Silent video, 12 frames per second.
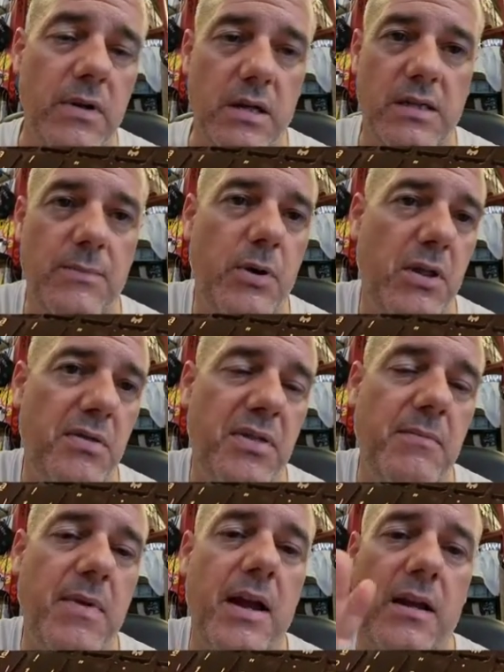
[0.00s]
así por
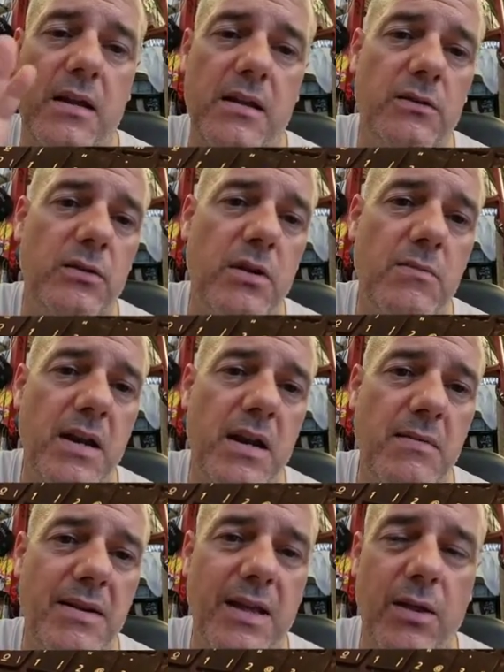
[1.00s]
encima y dentro de mis
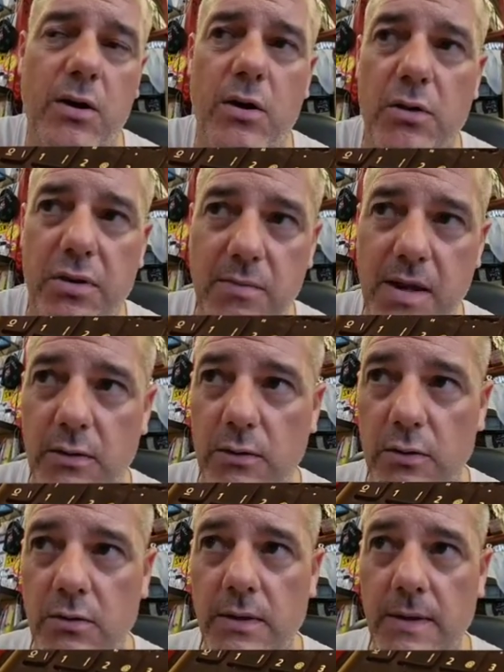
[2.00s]
limitados
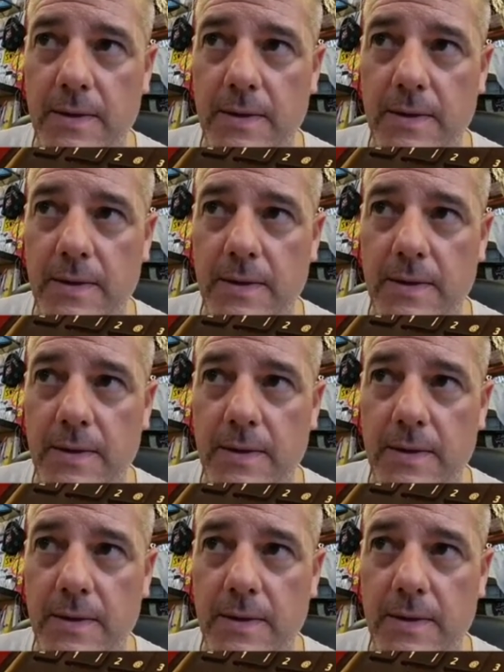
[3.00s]
conocimientos.